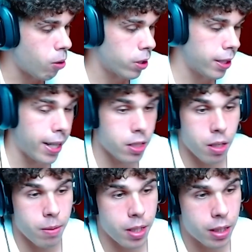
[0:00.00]
aunque tengas
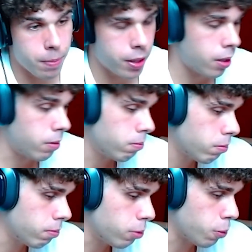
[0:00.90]
que evidentemente
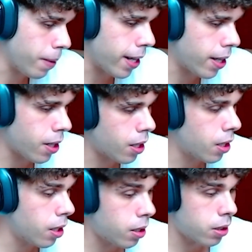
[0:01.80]
pues pagar
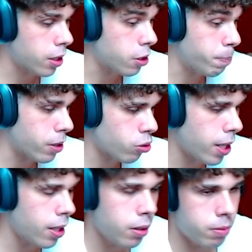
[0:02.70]
a X
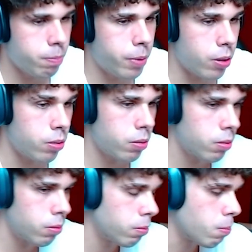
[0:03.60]
personal, pero
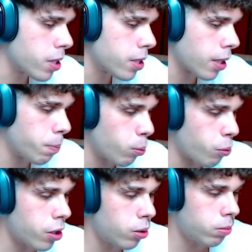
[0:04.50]
vas a seguir
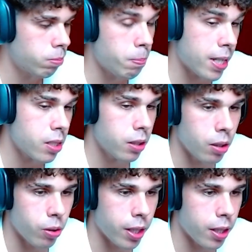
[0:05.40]
produciendo más de lo